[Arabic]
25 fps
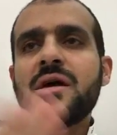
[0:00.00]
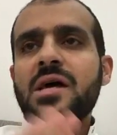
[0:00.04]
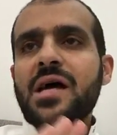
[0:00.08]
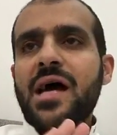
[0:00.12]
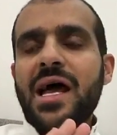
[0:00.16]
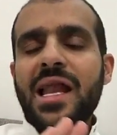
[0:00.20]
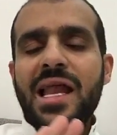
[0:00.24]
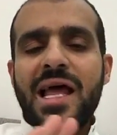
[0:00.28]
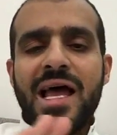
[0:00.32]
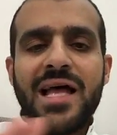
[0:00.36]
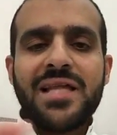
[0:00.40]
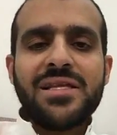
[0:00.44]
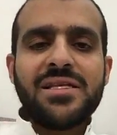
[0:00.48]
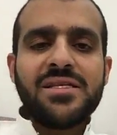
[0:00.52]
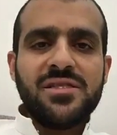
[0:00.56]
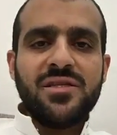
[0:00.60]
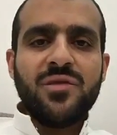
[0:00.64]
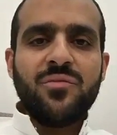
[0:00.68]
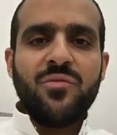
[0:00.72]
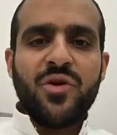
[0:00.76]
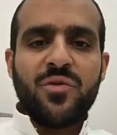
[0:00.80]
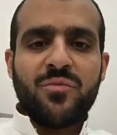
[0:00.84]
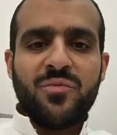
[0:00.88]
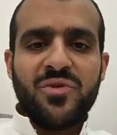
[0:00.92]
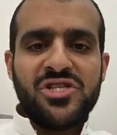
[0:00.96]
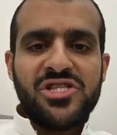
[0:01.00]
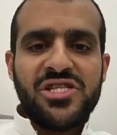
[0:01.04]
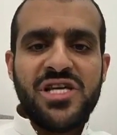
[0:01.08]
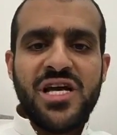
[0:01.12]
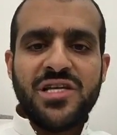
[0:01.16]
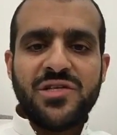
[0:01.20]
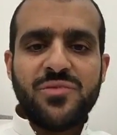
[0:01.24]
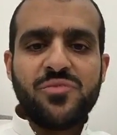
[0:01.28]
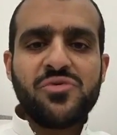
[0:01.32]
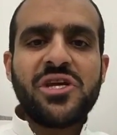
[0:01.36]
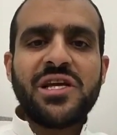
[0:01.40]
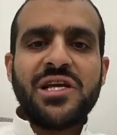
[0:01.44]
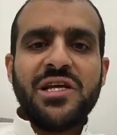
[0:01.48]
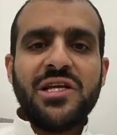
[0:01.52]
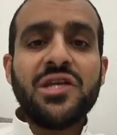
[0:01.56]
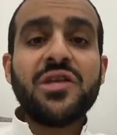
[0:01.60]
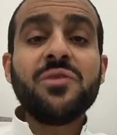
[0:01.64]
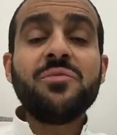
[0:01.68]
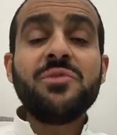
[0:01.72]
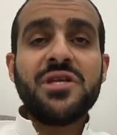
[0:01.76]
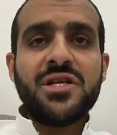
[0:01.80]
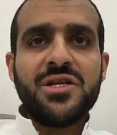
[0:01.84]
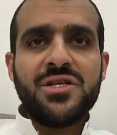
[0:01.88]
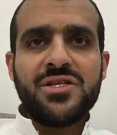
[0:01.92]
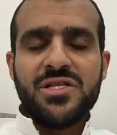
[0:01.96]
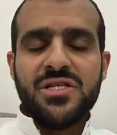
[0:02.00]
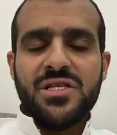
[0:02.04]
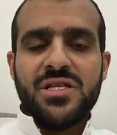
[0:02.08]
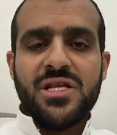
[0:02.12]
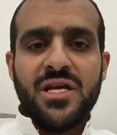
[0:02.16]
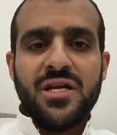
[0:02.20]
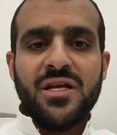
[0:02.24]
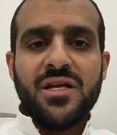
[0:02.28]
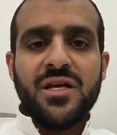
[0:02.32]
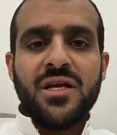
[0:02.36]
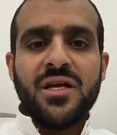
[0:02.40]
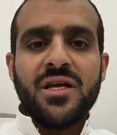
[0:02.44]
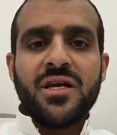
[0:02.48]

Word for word: على هندسه البرمجيات بشكل كبير جدا،